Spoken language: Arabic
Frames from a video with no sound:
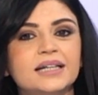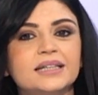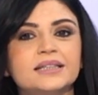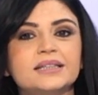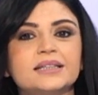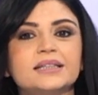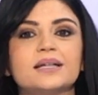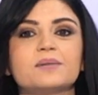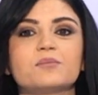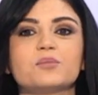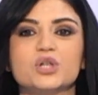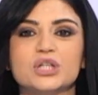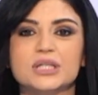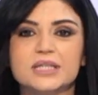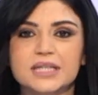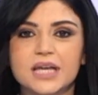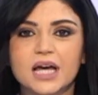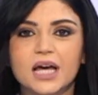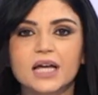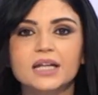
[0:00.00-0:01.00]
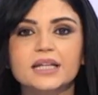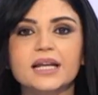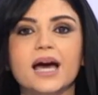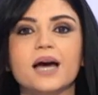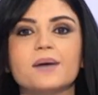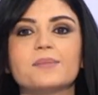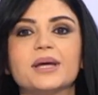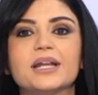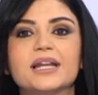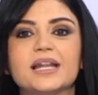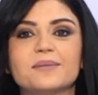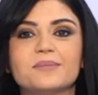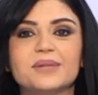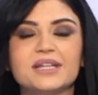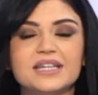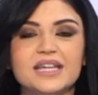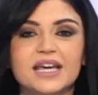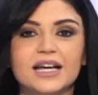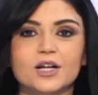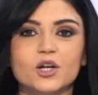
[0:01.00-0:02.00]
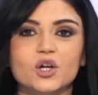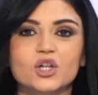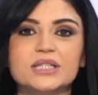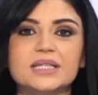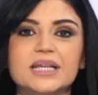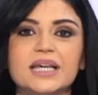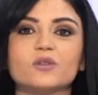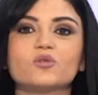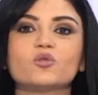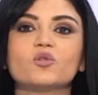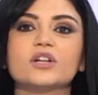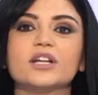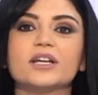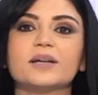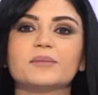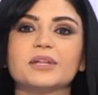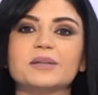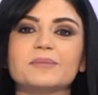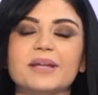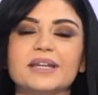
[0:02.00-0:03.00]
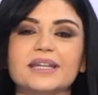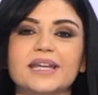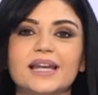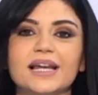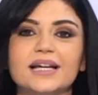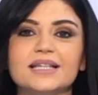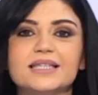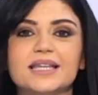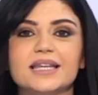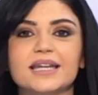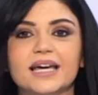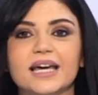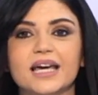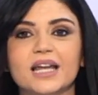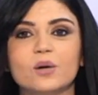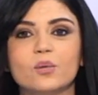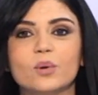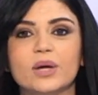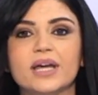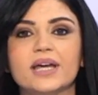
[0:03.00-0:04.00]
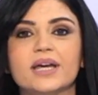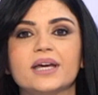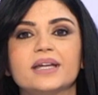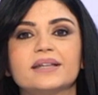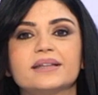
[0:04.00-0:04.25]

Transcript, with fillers: فرسان مرسان عقبال المية كلود زيتوني بنتمنى لك سنة حلوة